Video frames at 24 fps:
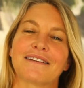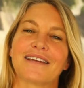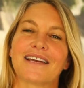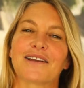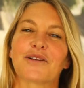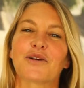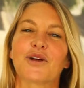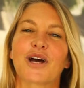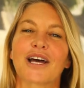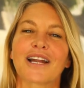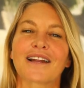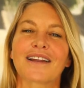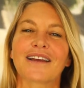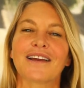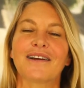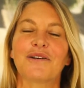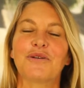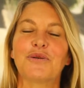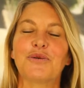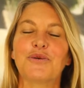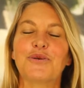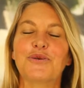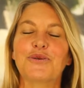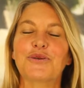quiero
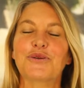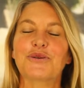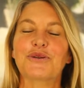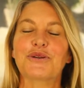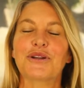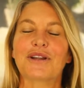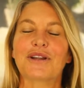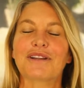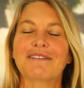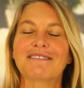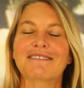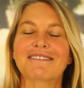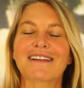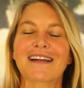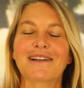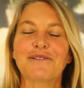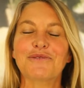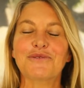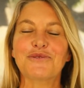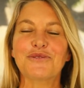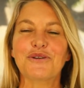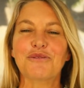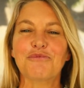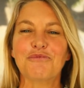darle un
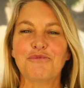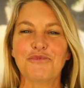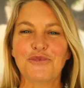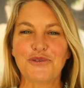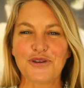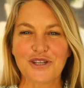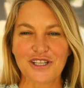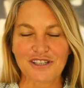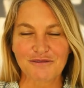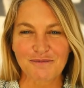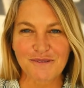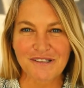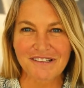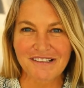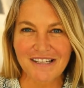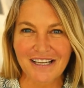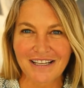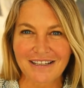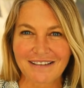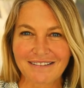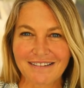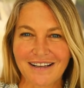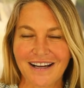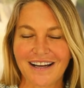saludo muy
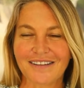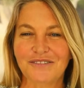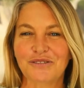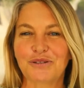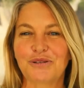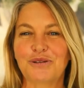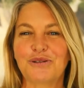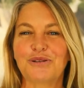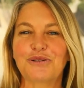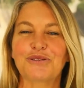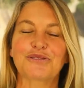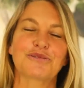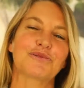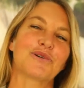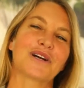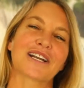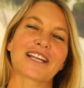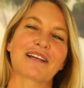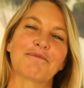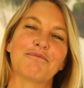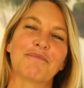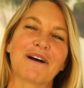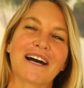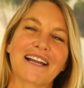especial a todos los
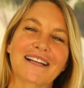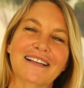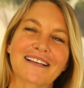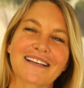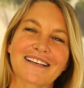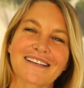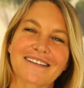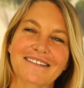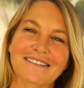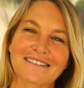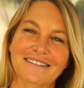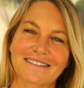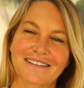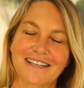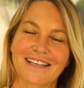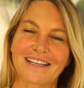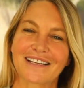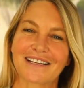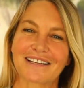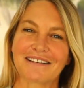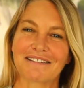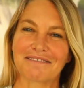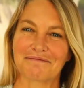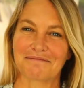guardaparques
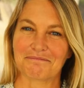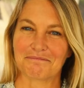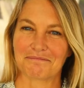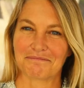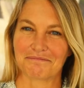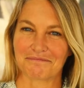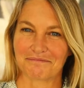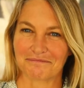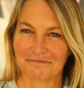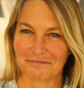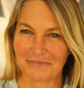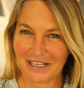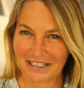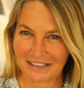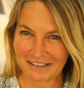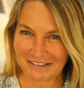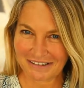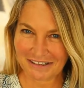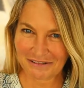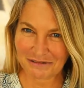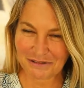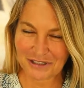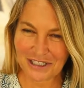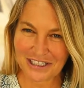de
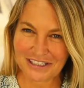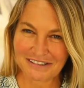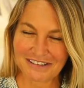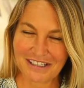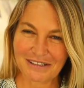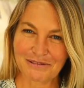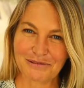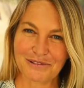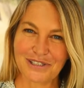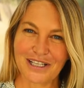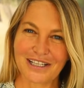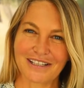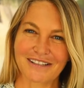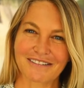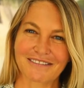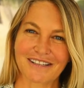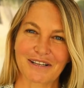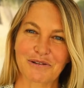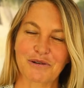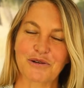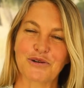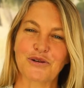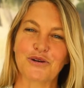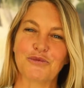Parques Nacionales Naturales
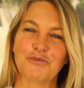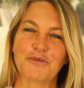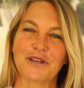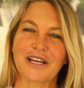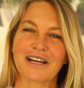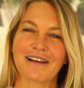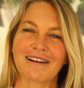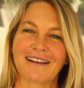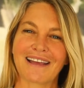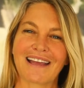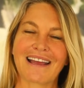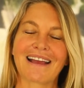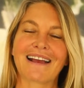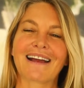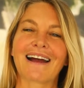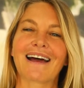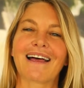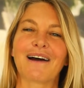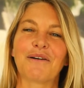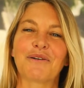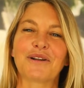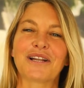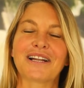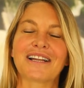de Colombia en
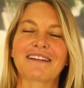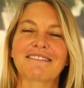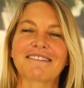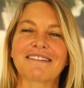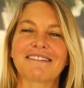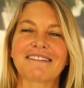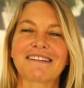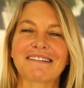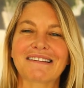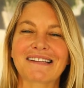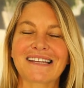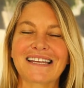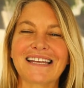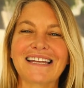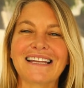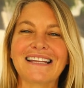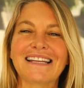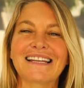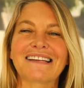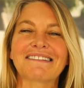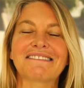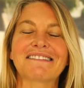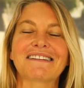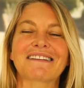cada una de las
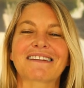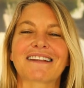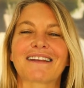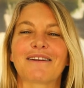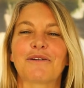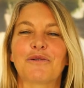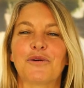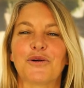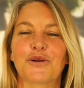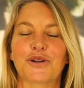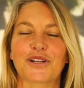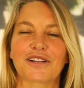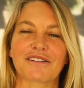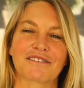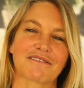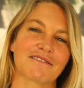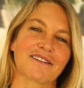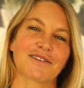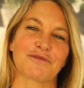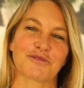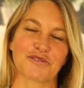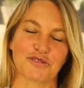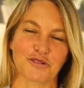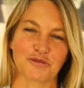esquinas y
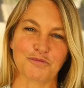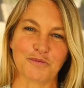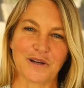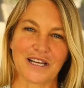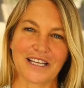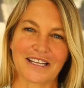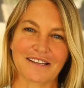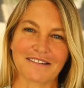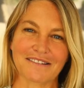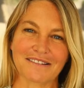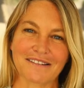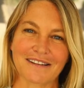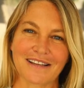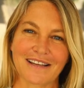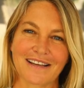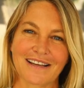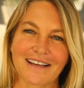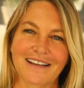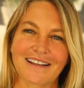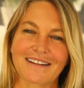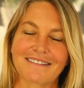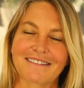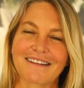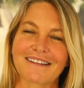rincones de nuestro país,
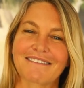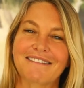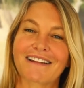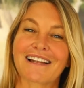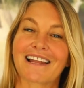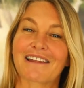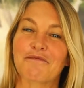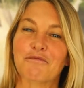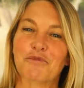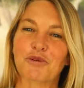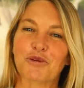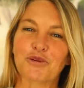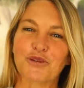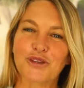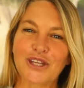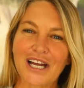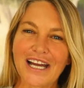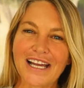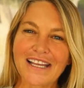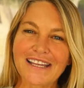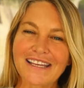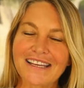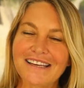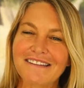desde las
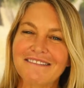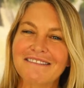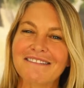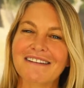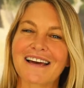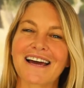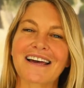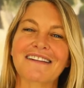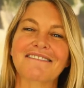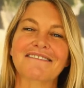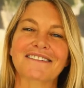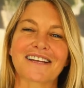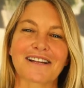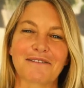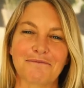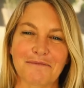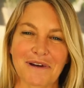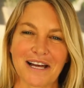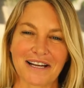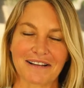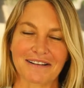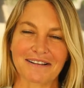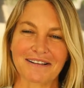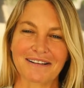montañas hasta el
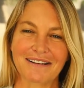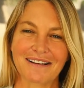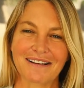mar.